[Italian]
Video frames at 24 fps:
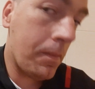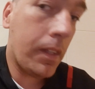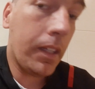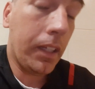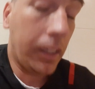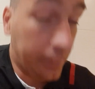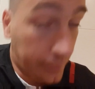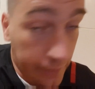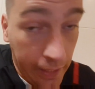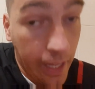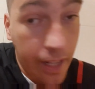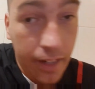
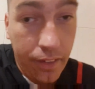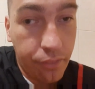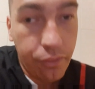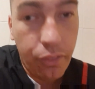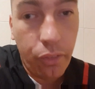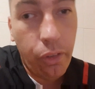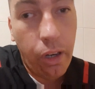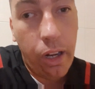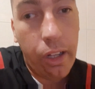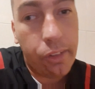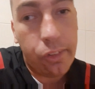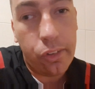Serve
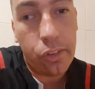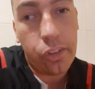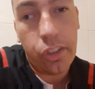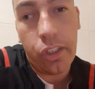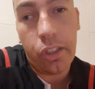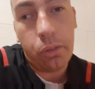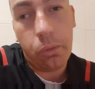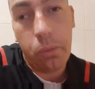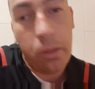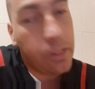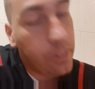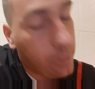un altro
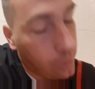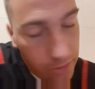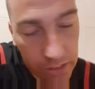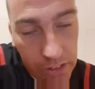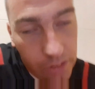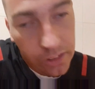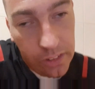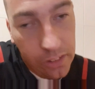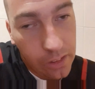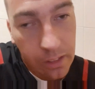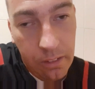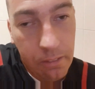
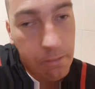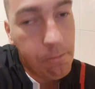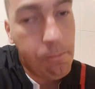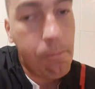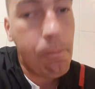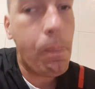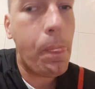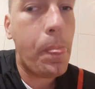trequartista